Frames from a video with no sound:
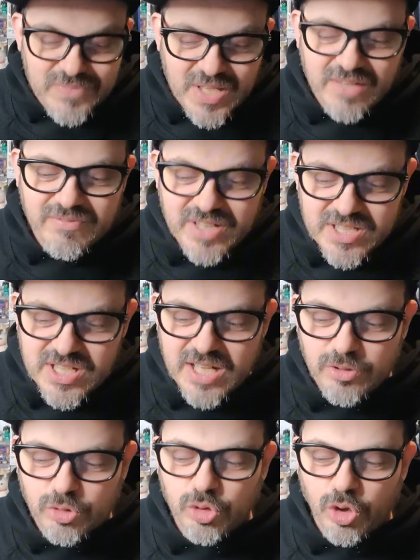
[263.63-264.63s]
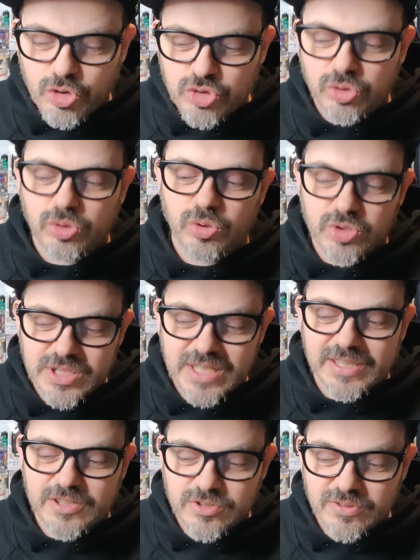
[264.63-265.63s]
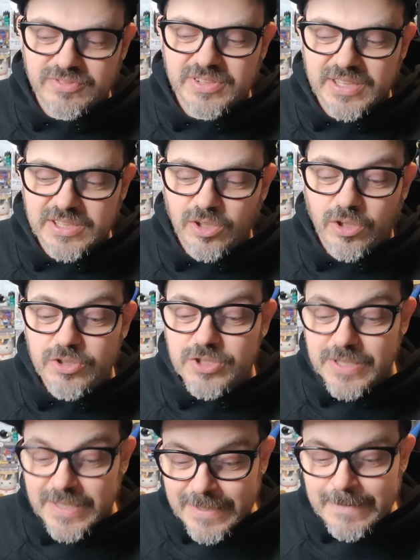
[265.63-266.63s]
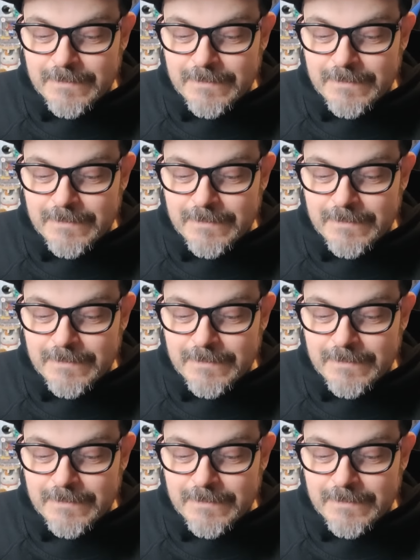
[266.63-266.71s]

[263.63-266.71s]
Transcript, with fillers: avversario tosto nonostante la sconfitta di oggi,